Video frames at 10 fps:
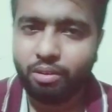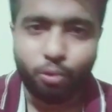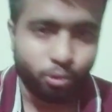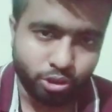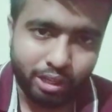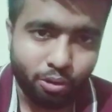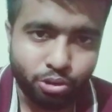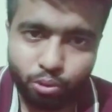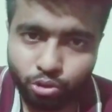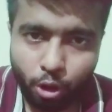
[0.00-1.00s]
वो दो चार को
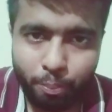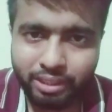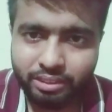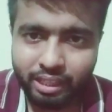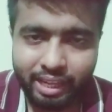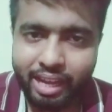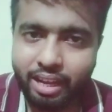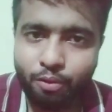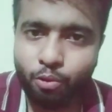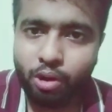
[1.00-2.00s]
जो टॉपिक्स
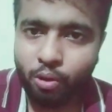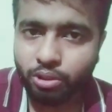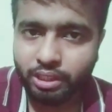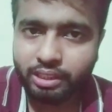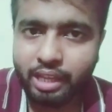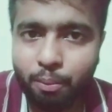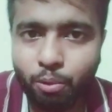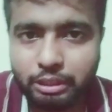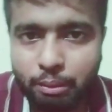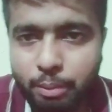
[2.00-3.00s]
हटाएगा वो हो सकता है
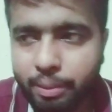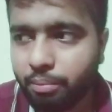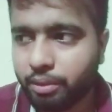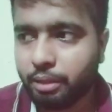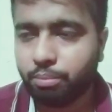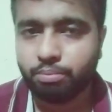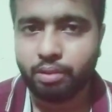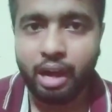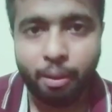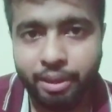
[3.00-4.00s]
आपको समझ में मतलब
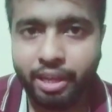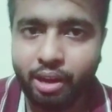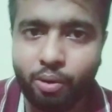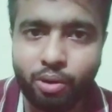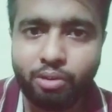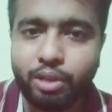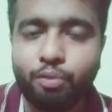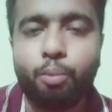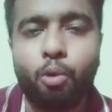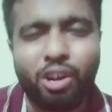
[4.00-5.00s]
आ भी गया होगा क्योंकि
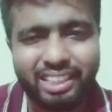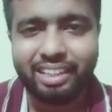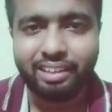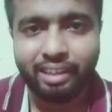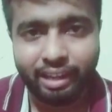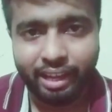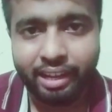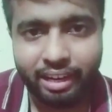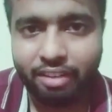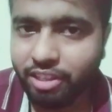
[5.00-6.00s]
वो बहुत ही
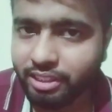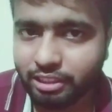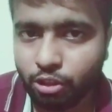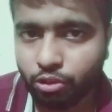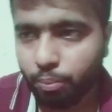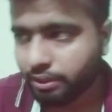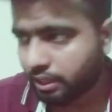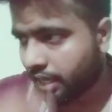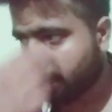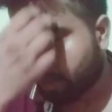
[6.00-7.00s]
इरेलीवेंट सा टॉपिक्स
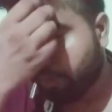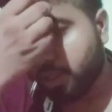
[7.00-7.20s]
हटाएगा